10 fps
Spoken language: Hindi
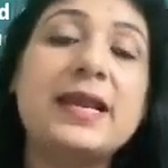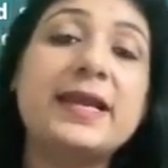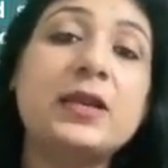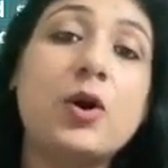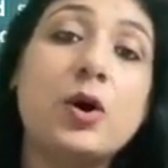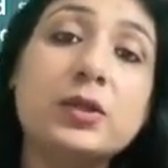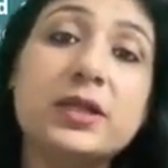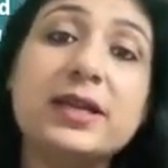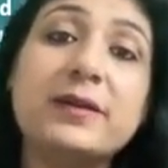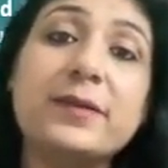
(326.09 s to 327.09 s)
लेकिन ऑन
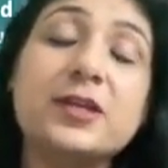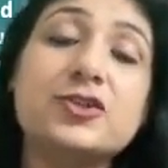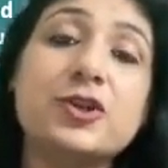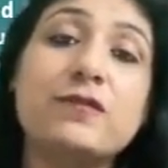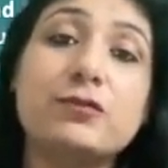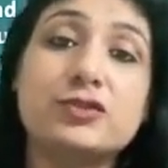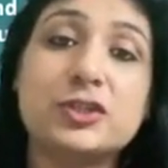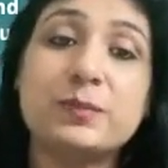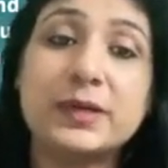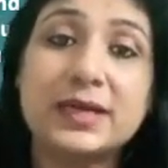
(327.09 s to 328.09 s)
द रिकमेंडेशन ऑफ
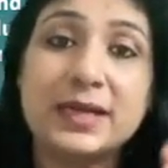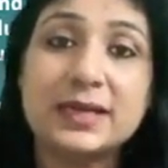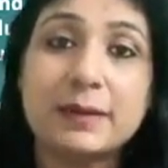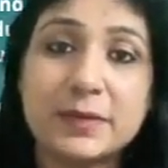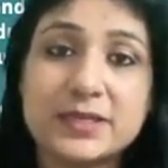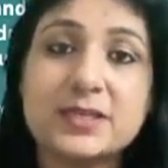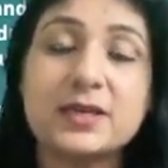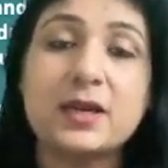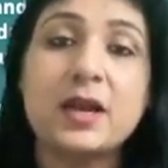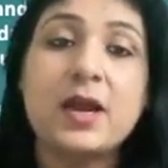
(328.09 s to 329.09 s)
उर्जित पटेल कमेटी